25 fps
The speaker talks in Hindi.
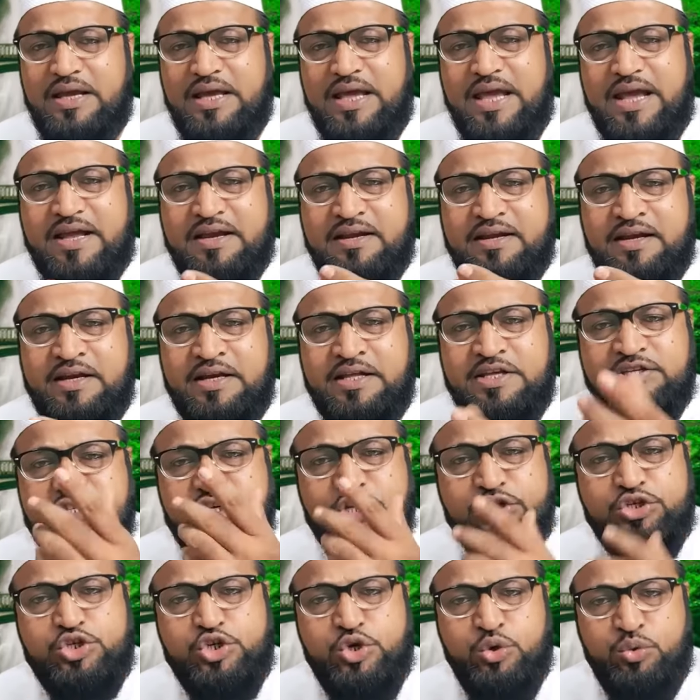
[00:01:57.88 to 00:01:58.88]
एक नन्ही
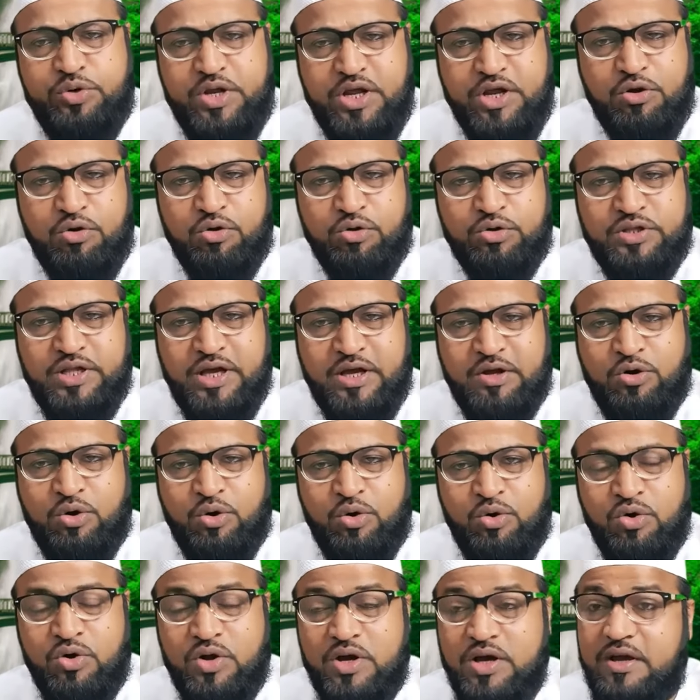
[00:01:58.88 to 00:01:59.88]
सी चूटी को
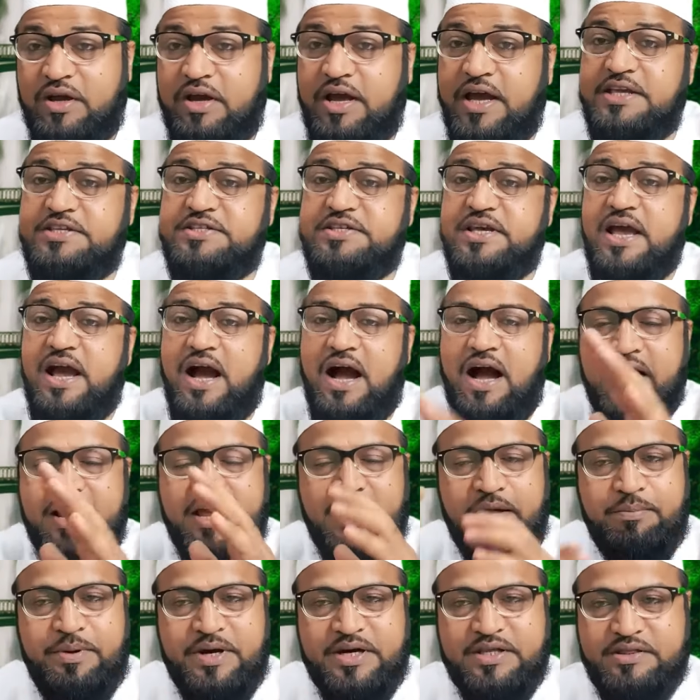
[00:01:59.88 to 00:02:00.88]
देखो कैसे
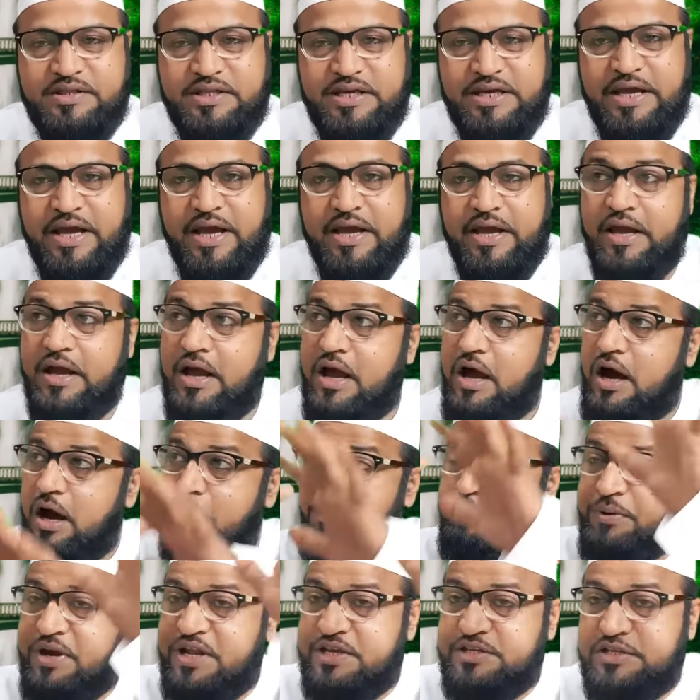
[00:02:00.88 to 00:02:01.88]
आगे बढ़ती है
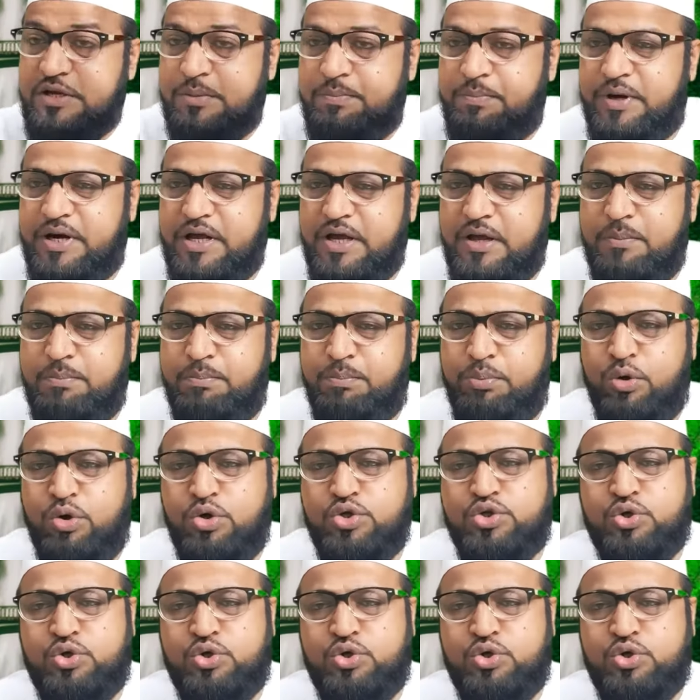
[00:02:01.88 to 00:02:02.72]
अपने से बड़े बोझ